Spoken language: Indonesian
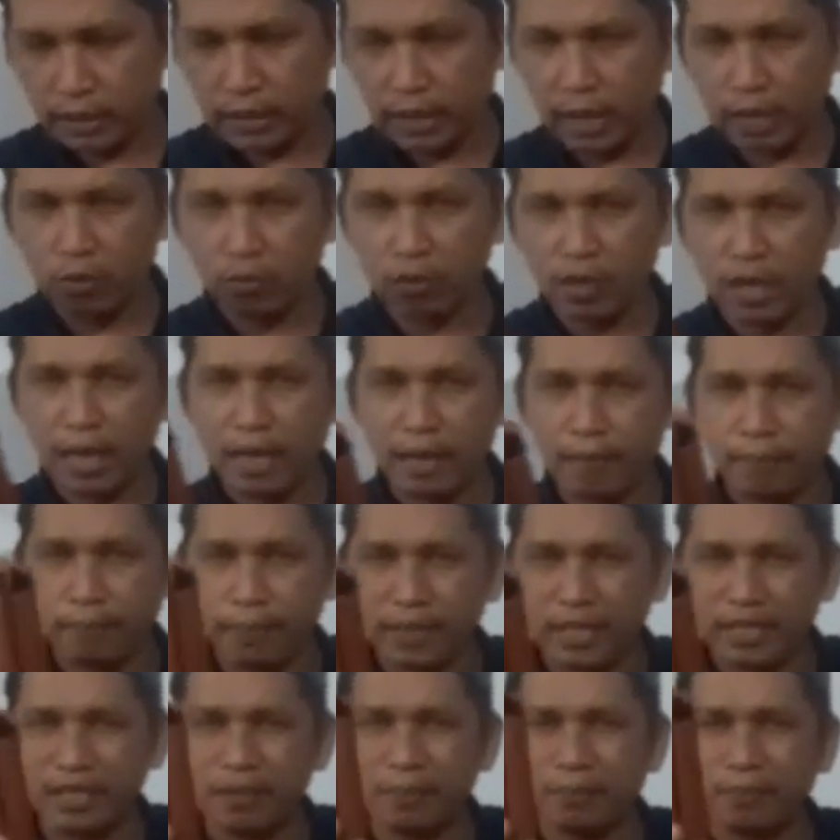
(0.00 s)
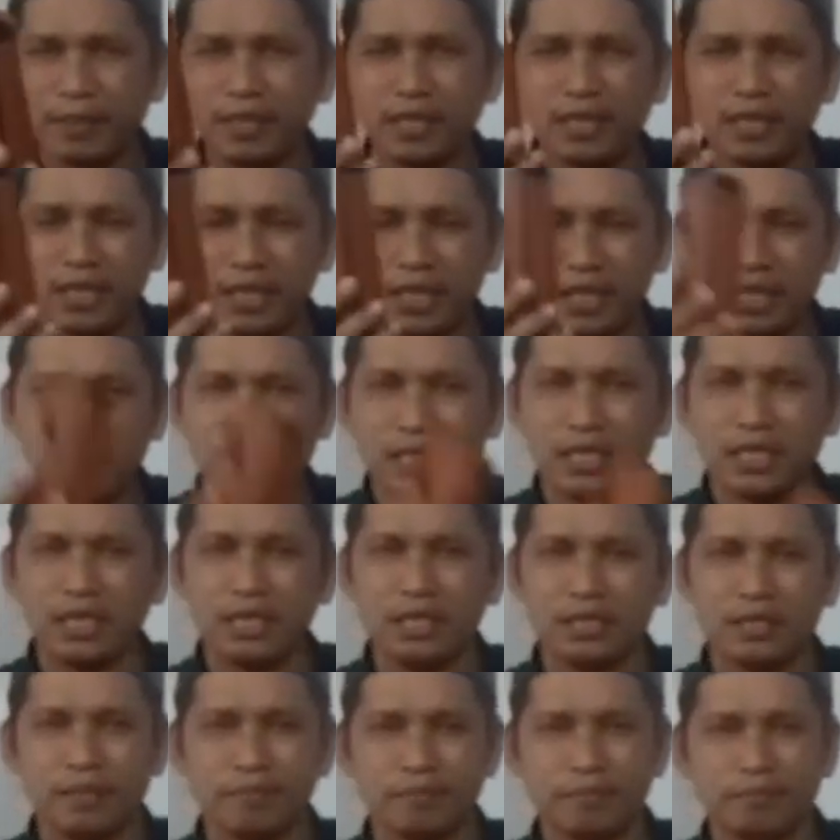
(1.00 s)
sarung HP seperti ini.
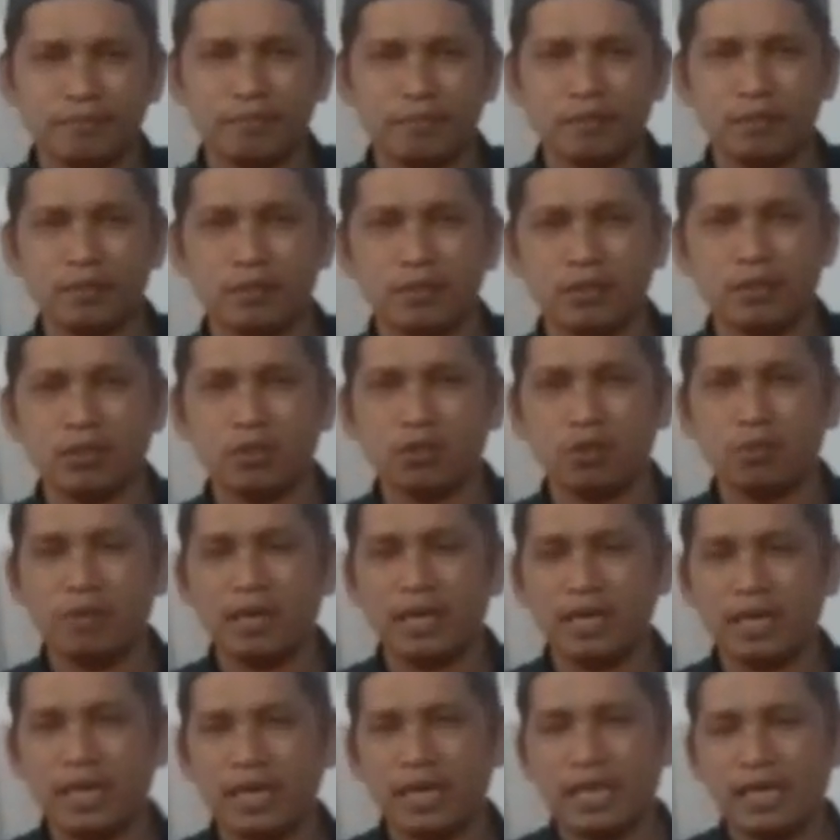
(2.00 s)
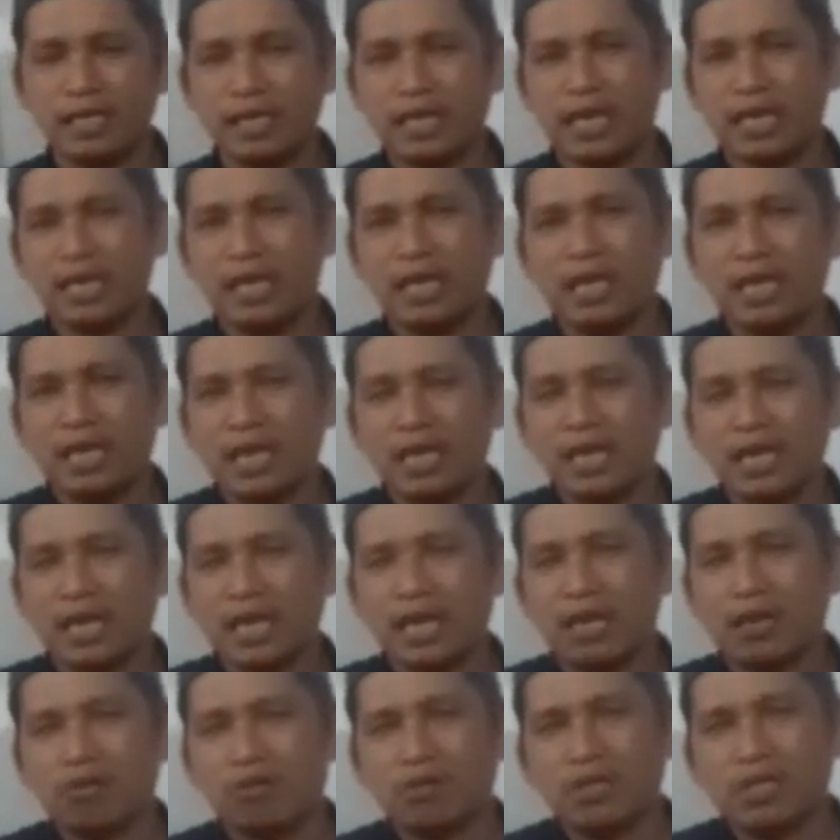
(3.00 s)
Coba kalian.
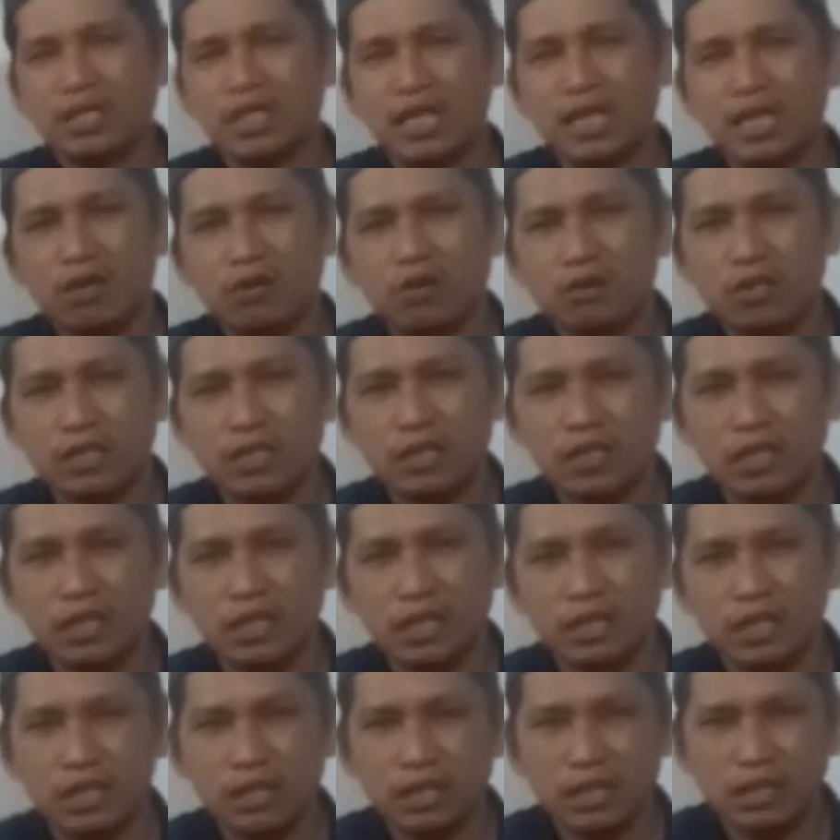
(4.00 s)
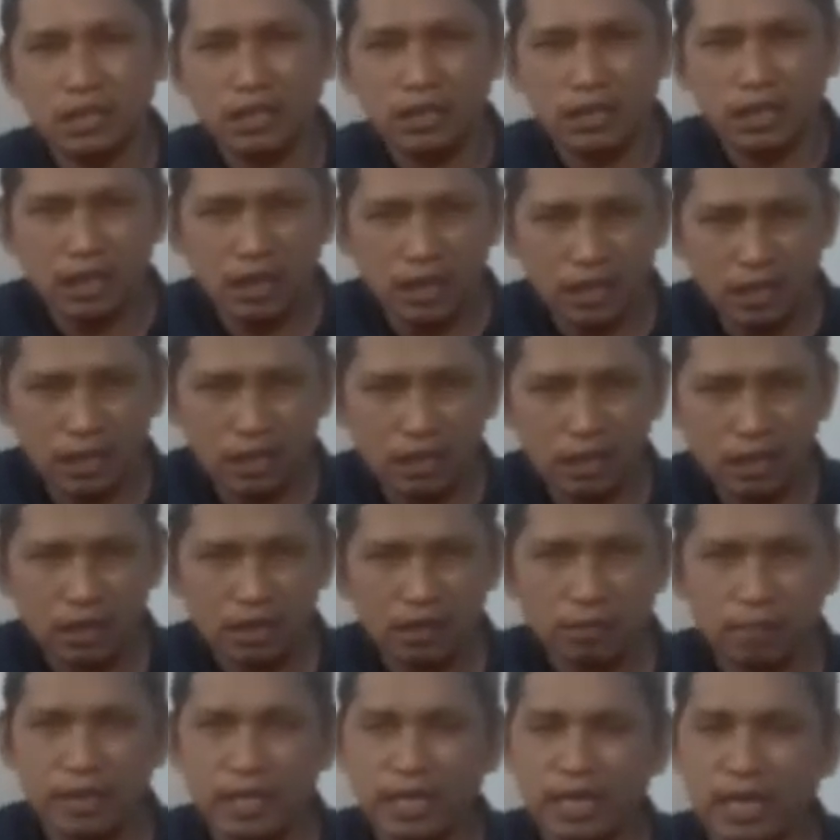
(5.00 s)
Kalau ditaruh di sini,
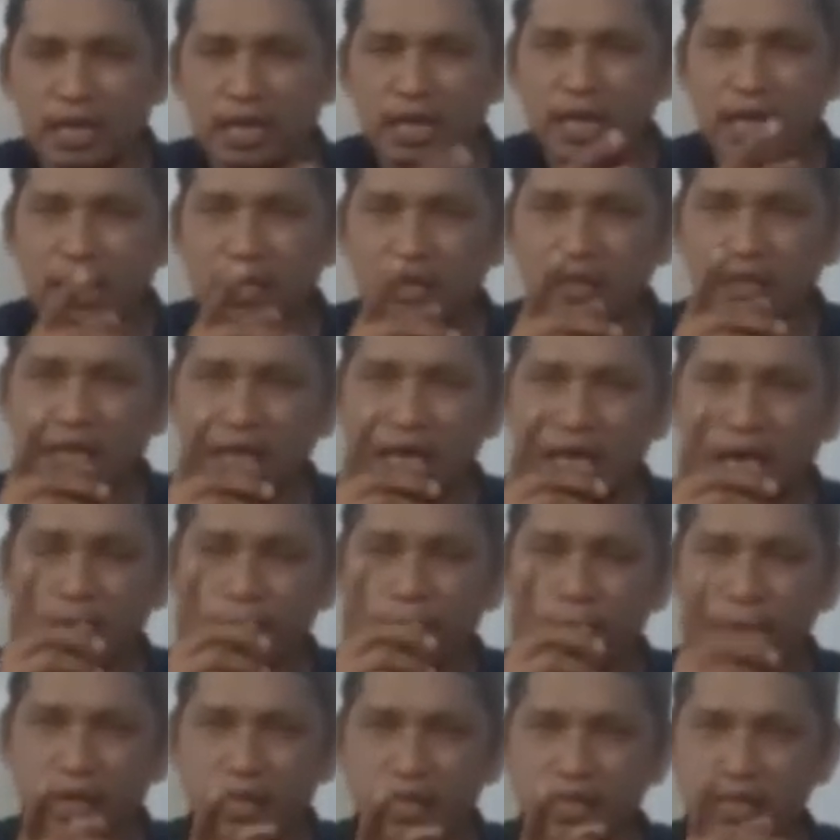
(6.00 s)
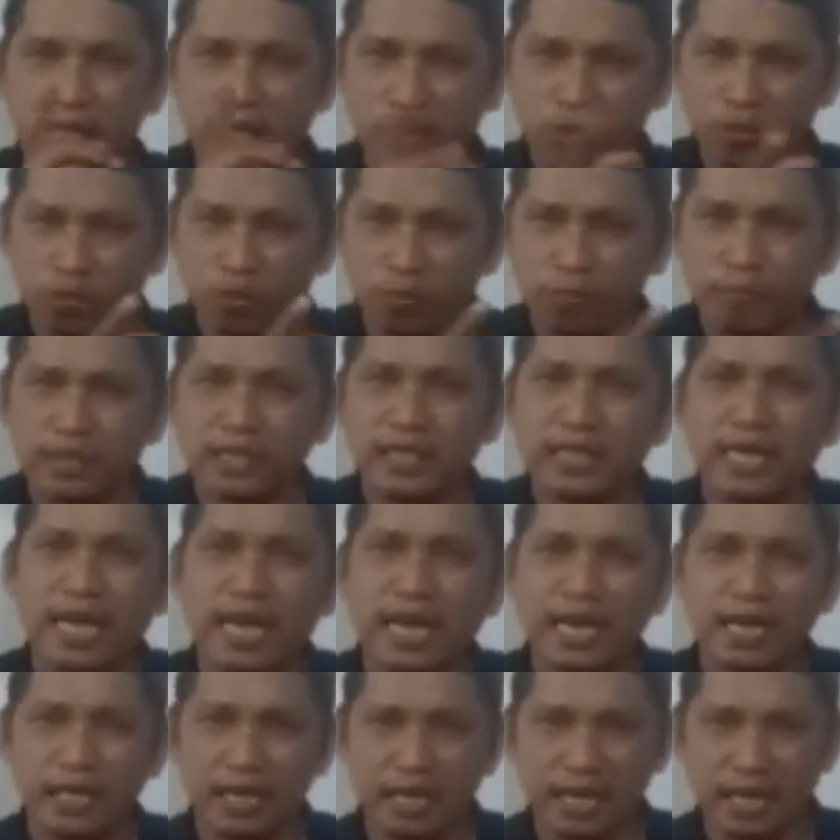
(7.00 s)
kebanyakan HP jatuh
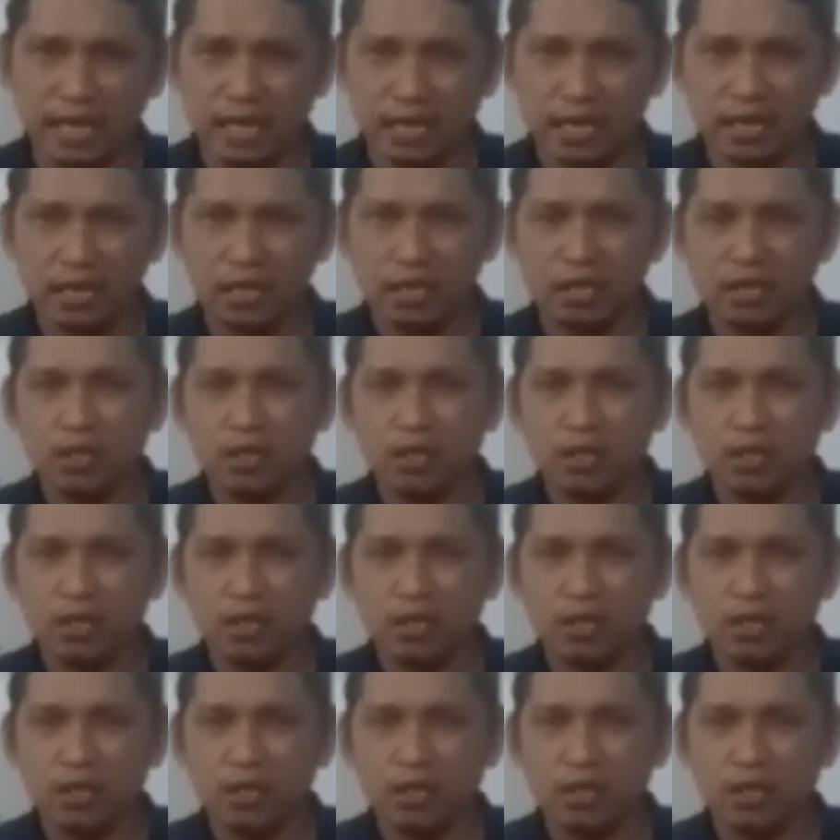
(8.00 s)
pecah ya.